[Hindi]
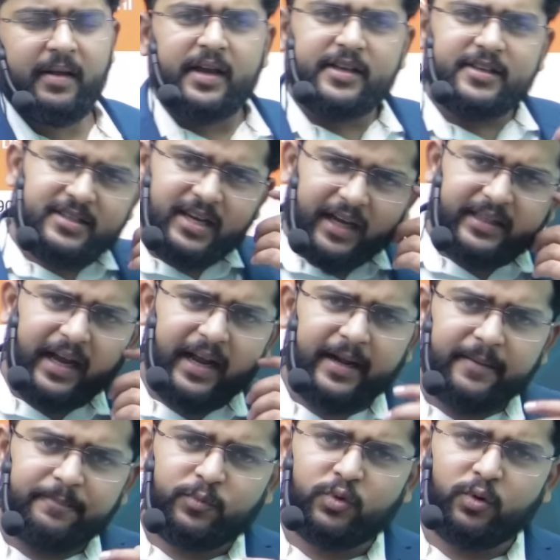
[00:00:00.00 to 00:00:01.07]
ज़्यादा हैं
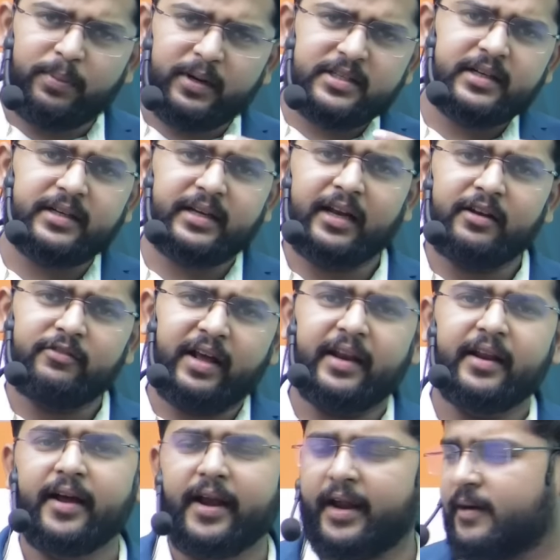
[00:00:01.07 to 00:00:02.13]
तो परसेंटाइल वेरी
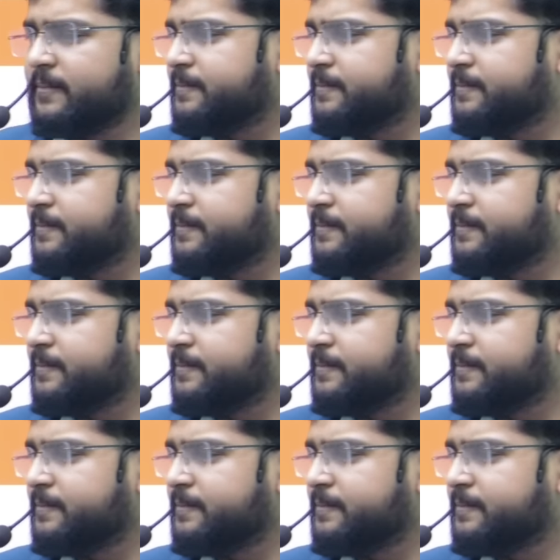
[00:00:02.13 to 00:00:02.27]
करेगा